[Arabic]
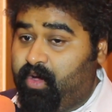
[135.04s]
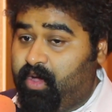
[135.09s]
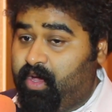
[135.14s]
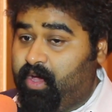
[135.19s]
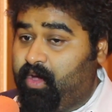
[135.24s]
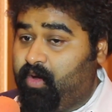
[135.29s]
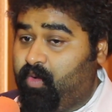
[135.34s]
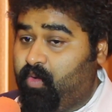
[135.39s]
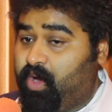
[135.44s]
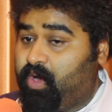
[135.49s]

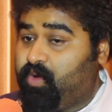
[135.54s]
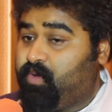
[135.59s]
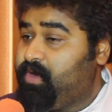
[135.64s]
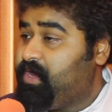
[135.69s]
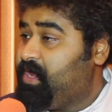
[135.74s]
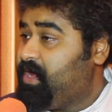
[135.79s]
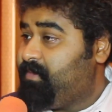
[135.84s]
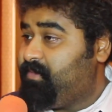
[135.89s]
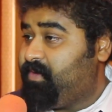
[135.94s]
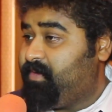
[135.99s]

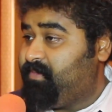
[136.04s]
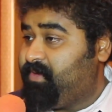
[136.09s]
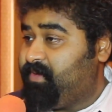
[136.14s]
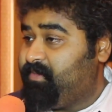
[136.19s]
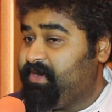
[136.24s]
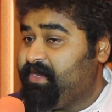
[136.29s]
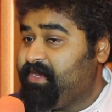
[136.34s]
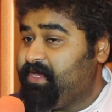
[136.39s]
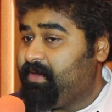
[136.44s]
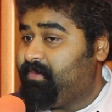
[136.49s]
وكلها
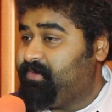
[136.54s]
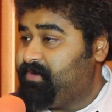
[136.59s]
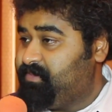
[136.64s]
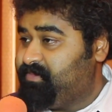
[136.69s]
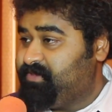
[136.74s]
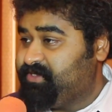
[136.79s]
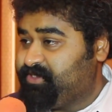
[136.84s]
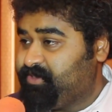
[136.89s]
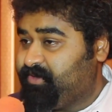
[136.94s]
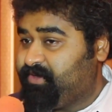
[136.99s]
مليئه
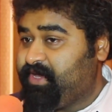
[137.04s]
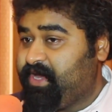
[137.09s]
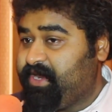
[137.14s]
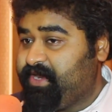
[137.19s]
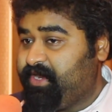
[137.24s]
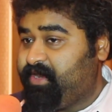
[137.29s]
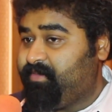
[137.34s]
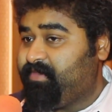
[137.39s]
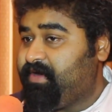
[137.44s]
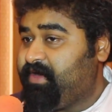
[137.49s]
بالسكان
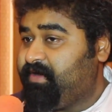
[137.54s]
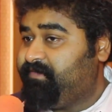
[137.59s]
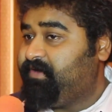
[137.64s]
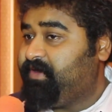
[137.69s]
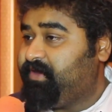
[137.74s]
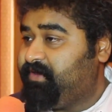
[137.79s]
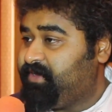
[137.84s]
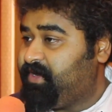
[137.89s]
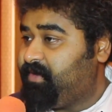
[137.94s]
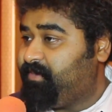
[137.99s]
يعني ما
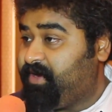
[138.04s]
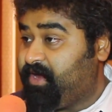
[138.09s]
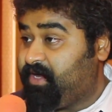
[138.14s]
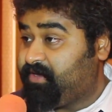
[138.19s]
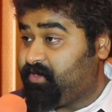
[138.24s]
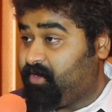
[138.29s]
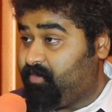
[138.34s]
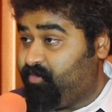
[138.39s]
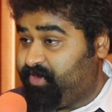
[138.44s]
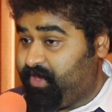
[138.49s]
في عندنا
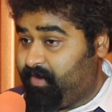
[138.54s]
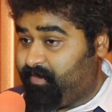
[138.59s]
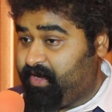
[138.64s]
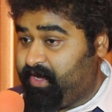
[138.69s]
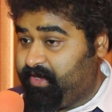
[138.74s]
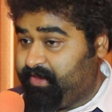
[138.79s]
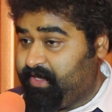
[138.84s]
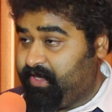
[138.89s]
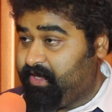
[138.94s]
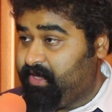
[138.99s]
مناطق
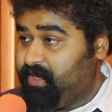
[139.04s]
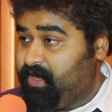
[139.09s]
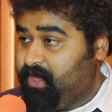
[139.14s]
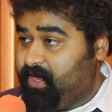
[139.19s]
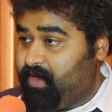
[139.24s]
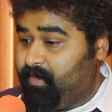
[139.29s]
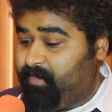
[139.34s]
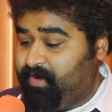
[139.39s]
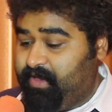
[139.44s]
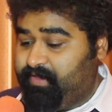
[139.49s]
متباعده
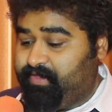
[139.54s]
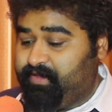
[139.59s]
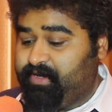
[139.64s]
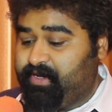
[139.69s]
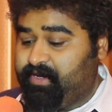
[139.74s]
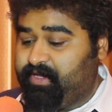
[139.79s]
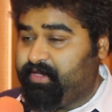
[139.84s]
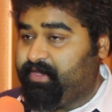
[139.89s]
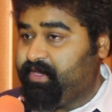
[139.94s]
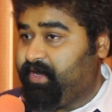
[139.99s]
بحيث
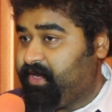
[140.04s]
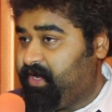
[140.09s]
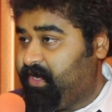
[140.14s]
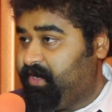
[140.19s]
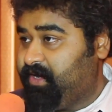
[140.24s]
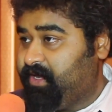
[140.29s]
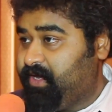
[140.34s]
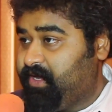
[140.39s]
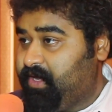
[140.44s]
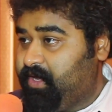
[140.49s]
ان نقدر
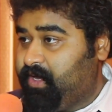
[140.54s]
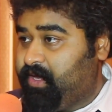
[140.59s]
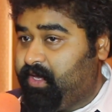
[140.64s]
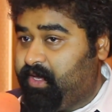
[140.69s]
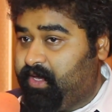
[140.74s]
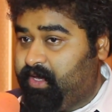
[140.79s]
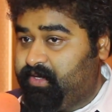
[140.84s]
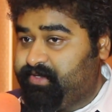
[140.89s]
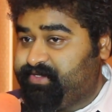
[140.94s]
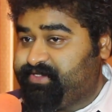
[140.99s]
احنا
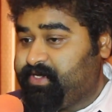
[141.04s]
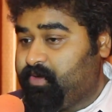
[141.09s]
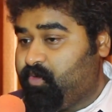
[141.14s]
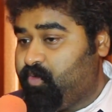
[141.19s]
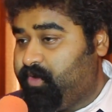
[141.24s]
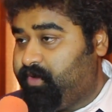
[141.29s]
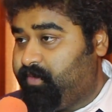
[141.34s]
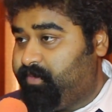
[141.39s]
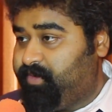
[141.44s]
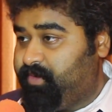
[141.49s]

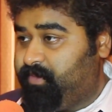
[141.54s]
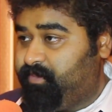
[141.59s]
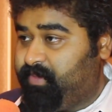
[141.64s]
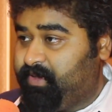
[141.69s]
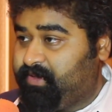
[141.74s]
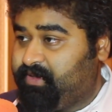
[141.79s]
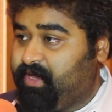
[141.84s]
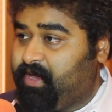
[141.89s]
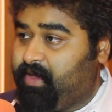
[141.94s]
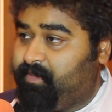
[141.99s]
نصور
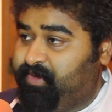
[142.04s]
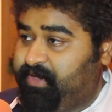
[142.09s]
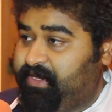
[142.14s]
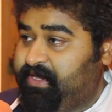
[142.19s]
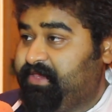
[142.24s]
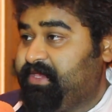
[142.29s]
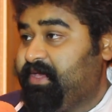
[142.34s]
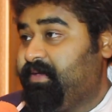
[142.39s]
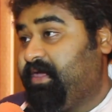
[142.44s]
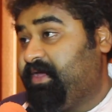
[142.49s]
بمنطقه
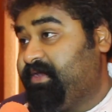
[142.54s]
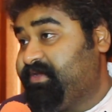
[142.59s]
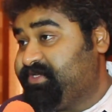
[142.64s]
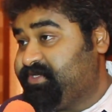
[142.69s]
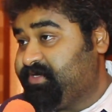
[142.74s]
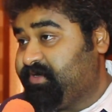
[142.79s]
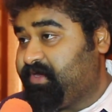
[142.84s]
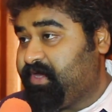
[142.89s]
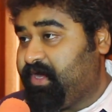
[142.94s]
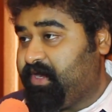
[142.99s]
بعيده عن
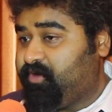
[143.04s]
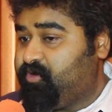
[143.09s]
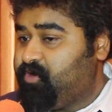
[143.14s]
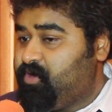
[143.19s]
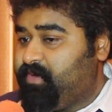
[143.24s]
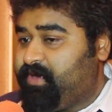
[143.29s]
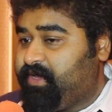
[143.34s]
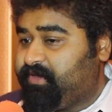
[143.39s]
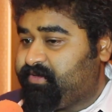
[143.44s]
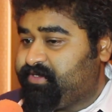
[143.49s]
السكان، كل
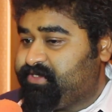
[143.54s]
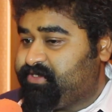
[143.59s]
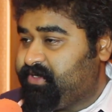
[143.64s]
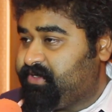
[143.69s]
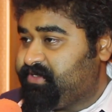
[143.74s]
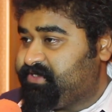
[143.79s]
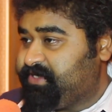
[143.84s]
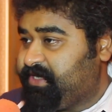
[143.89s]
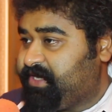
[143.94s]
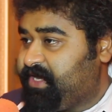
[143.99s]
المناطق
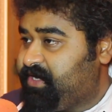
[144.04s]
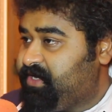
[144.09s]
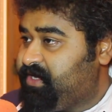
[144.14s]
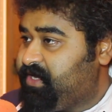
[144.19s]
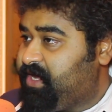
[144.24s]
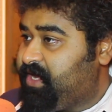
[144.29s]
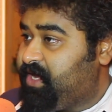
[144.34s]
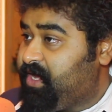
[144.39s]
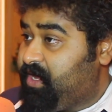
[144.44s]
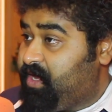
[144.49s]

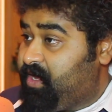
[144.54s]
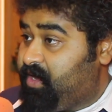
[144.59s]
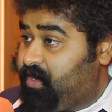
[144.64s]
السكنيه